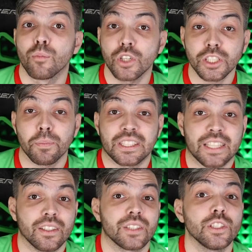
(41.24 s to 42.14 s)
Можете
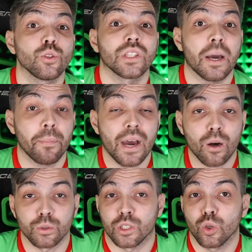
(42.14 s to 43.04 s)
поставить видео на
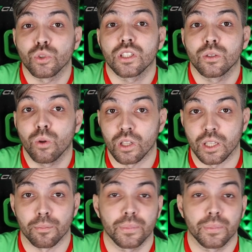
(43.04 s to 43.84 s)
паузу, оно будет долгим,